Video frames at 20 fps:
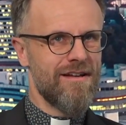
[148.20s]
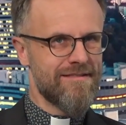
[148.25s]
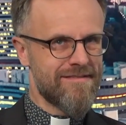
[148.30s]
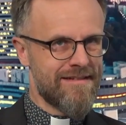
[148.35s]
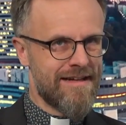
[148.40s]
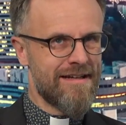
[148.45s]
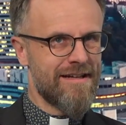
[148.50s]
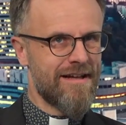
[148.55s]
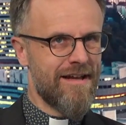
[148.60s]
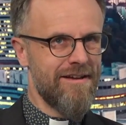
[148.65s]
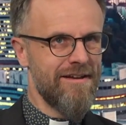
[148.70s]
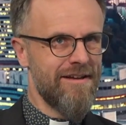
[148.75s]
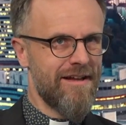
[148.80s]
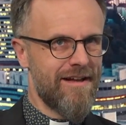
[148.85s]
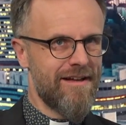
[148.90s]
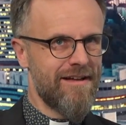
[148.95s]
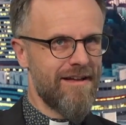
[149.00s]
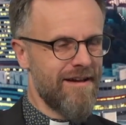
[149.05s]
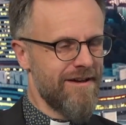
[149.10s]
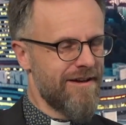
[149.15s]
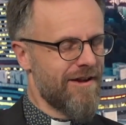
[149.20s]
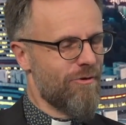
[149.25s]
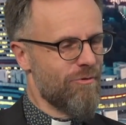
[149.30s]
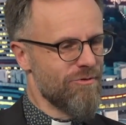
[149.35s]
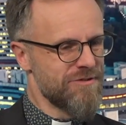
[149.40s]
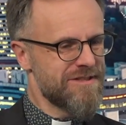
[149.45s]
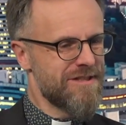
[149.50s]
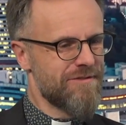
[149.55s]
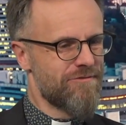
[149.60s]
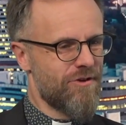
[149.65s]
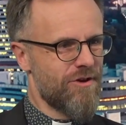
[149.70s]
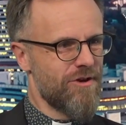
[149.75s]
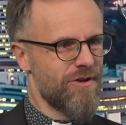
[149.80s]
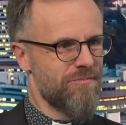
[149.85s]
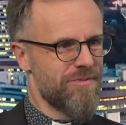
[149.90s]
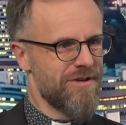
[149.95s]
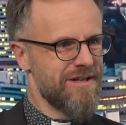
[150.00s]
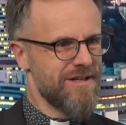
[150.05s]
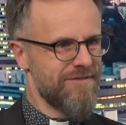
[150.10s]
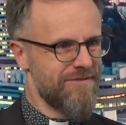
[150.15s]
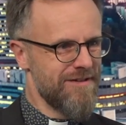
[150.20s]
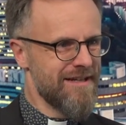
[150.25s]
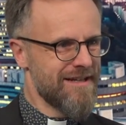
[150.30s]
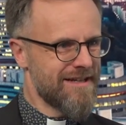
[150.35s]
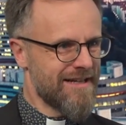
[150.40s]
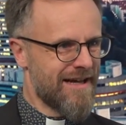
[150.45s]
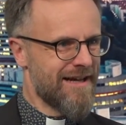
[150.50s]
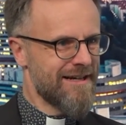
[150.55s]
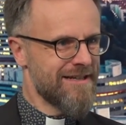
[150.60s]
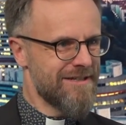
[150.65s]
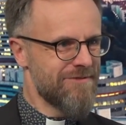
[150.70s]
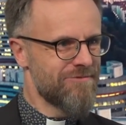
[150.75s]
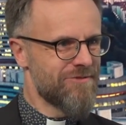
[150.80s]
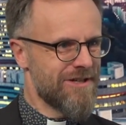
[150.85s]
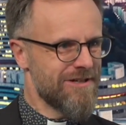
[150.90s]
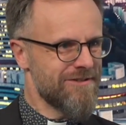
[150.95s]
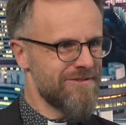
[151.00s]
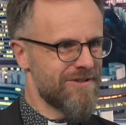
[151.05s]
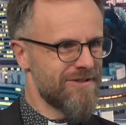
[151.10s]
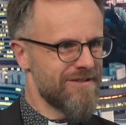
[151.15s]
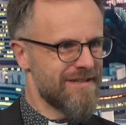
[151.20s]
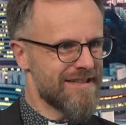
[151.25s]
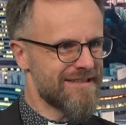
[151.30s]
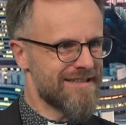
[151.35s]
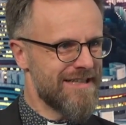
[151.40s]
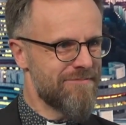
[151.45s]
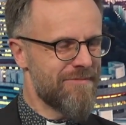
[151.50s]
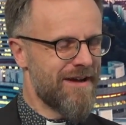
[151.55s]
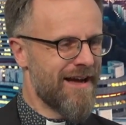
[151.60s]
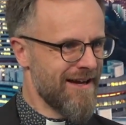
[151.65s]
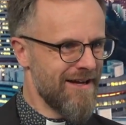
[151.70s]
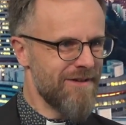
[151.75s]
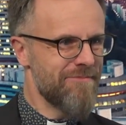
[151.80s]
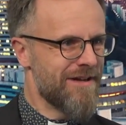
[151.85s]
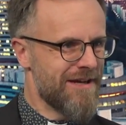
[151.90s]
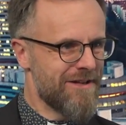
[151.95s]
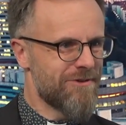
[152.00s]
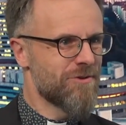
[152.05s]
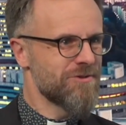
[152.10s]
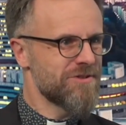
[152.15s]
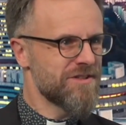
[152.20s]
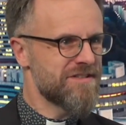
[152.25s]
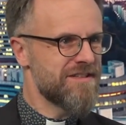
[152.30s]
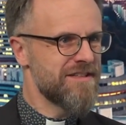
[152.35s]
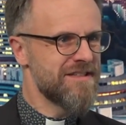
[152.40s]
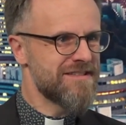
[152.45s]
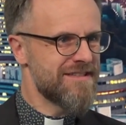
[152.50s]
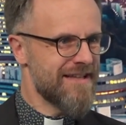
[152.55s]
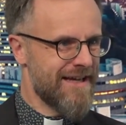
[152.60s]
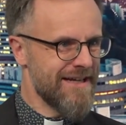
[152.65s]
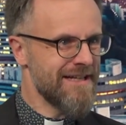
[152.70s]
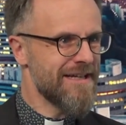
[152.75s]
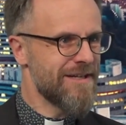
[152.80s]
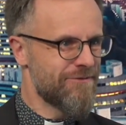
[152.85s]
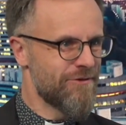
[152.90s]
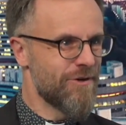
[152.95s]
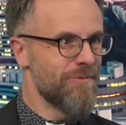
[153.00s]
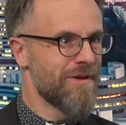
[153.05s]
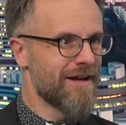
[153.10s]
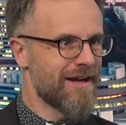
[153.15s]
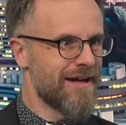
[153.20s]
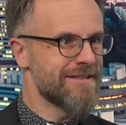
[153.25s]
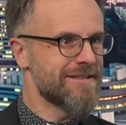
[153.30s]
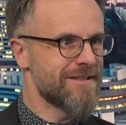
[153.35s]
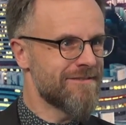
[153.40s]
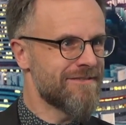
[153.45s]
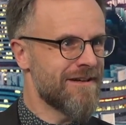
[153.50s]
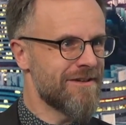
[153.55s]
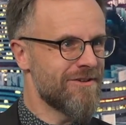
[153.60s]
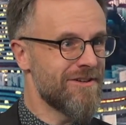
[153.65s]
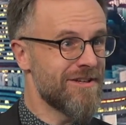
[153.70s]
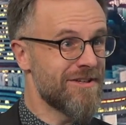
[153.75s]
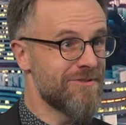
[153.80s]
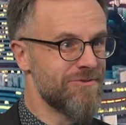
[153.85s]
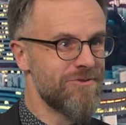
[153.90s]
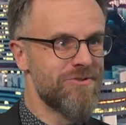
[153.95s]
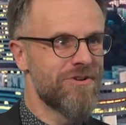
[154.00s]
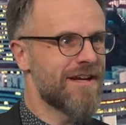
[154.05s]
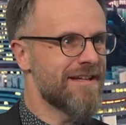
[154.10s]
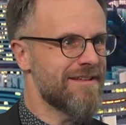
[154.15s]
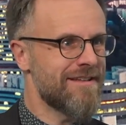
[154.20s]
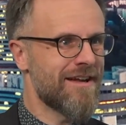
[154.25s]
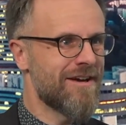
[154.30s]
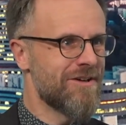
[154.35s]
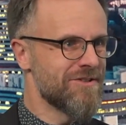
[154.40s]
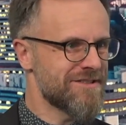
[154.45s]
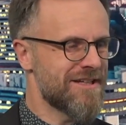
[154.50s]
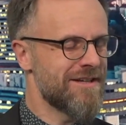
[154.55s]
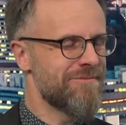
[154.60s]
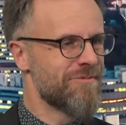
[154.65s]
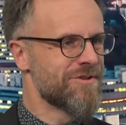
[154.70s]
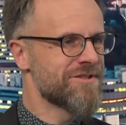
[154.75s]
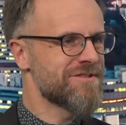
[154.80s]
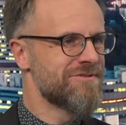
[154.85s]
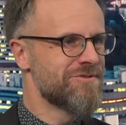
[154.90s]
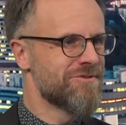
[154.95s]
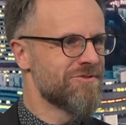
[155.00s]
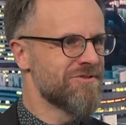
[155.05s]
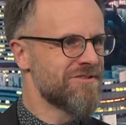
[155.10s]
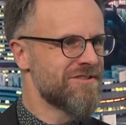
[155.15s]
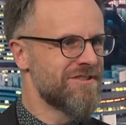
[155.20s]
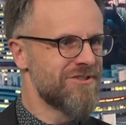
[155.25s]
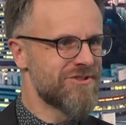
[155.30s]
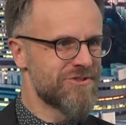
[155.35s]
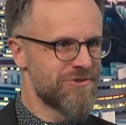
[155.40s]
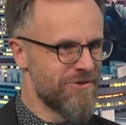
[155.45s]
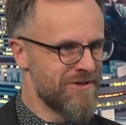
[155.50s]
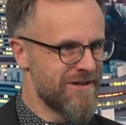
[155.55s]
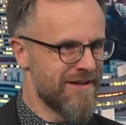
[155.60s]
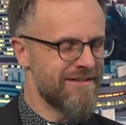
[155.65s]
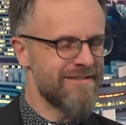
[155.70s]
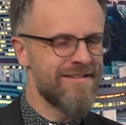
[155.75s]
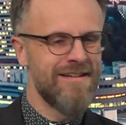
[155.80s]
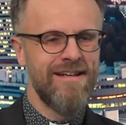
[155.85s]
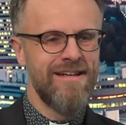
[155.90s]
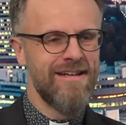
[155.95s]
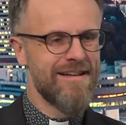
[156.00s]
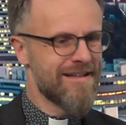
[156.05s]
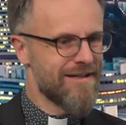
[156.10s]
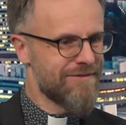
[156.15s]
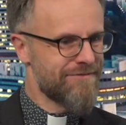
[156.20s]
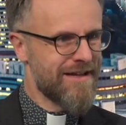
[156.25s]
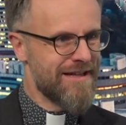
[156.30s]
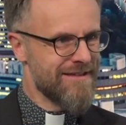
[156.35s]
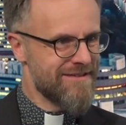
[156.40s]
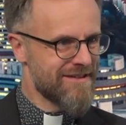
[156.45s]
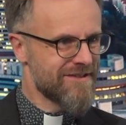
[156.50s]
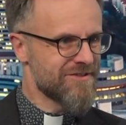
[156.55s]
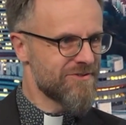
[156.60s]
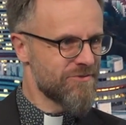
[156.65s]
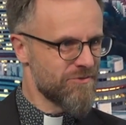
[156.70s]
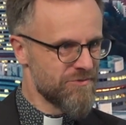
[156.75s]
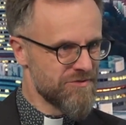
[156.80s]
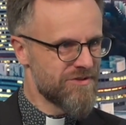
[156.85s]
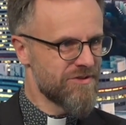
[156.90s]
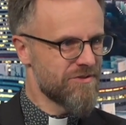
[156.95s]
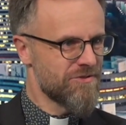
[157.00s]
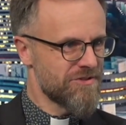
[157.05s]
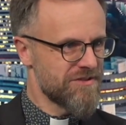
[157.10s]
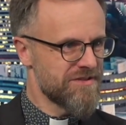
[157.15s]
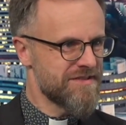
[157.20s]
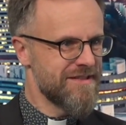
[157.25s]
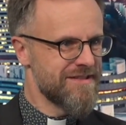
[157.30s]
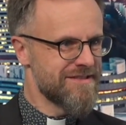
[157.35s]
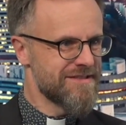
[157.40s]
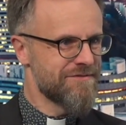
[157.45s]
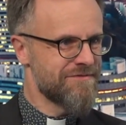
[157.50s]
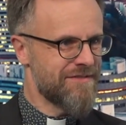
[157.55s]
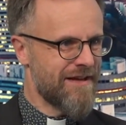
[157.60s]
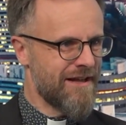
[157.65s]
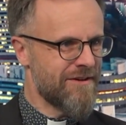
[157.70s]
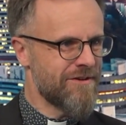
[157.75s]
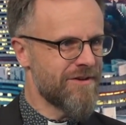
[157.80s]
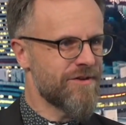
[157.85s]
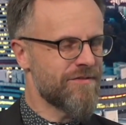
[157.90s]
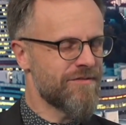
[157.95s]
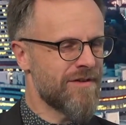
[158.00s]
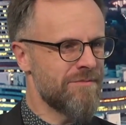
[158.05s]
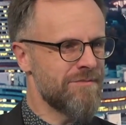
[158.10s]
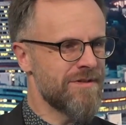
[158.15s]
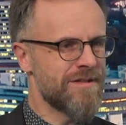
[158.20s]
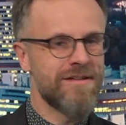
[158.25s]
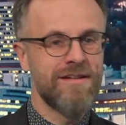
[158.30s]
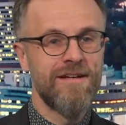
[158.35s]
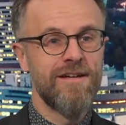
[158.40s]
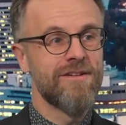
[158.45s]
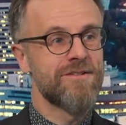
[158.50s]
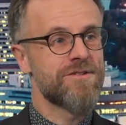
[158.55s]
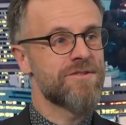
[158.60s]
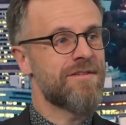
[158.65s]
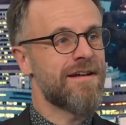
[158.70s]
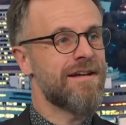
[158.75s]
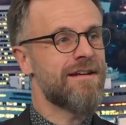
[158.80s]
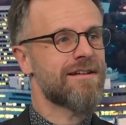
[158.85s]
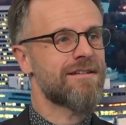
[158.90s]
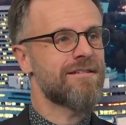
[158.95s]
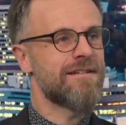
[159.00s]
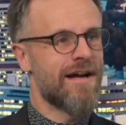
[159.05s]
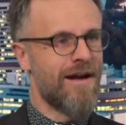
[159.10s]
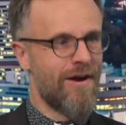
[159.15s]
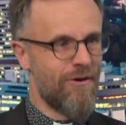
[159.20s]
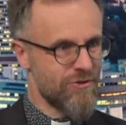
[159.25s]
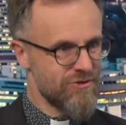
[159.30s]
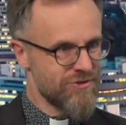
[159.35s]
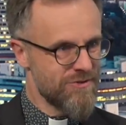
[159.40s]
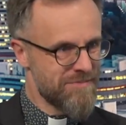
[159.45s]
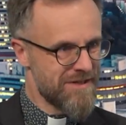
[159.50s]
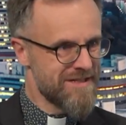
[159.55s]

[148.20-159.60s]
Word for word: da in der, in der Osterwoche bin ich wieder krank geworden, nachdem alle meine Gottesdienste eigentlich vorbereitet waren und ich nur noch hätte rausgehen müssen und die schönen Karfreitags- und Ostergottesdienste feiern. Das war mir zu Weihnachten auch schon